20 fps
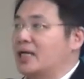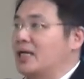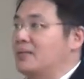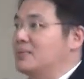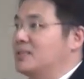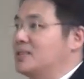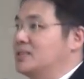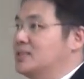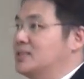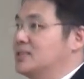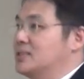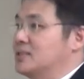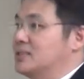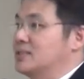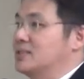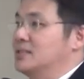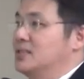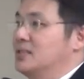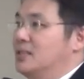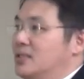รับก็คือ
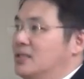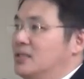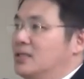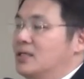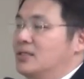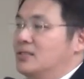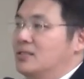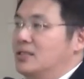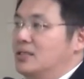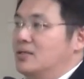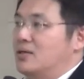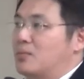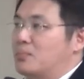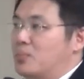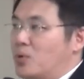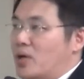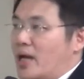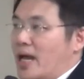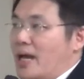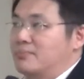เรื่องของ
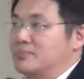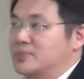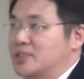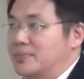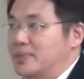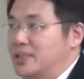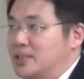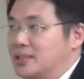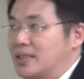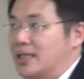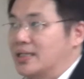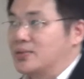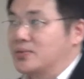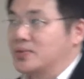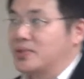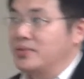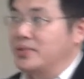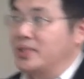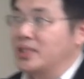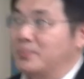โปรแกรมจะเป็นนาโน
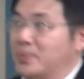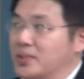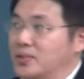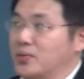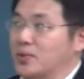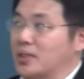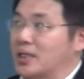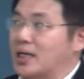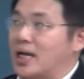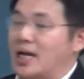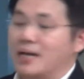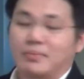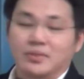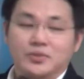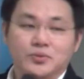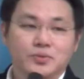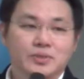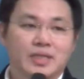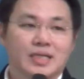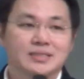เทคโนโลยีประโยชน์และการประ
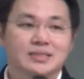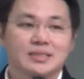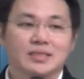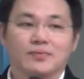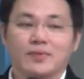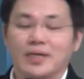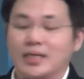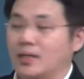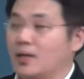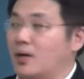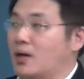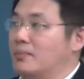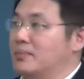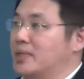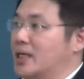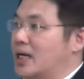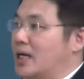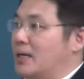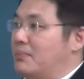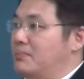ยุกต์ด้านสิ่งแวดล้อม
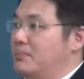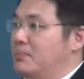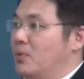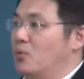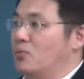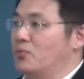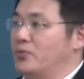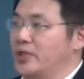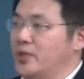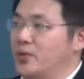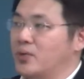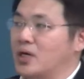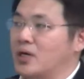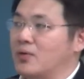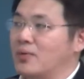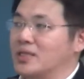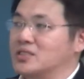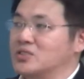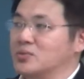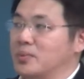นะครับผมวิยงกัง
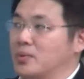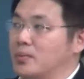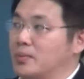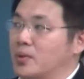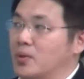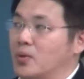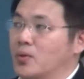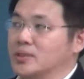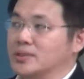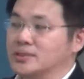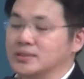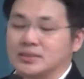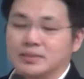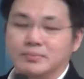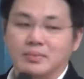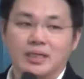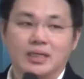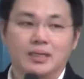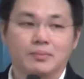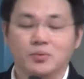วานสุภมงคลจะ
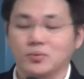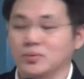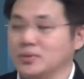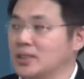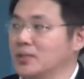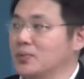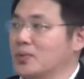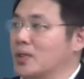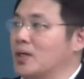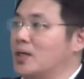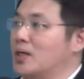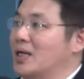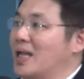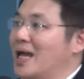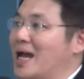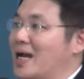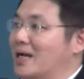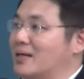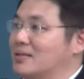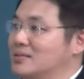มาพูดในหัวข้อแร
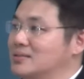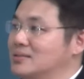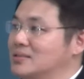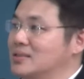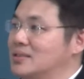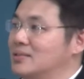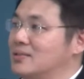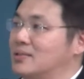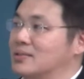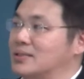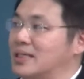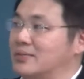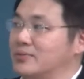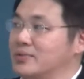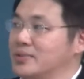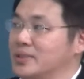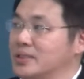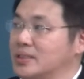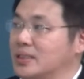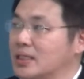กก็คือเรื่องของนาโนเทคโนโลยี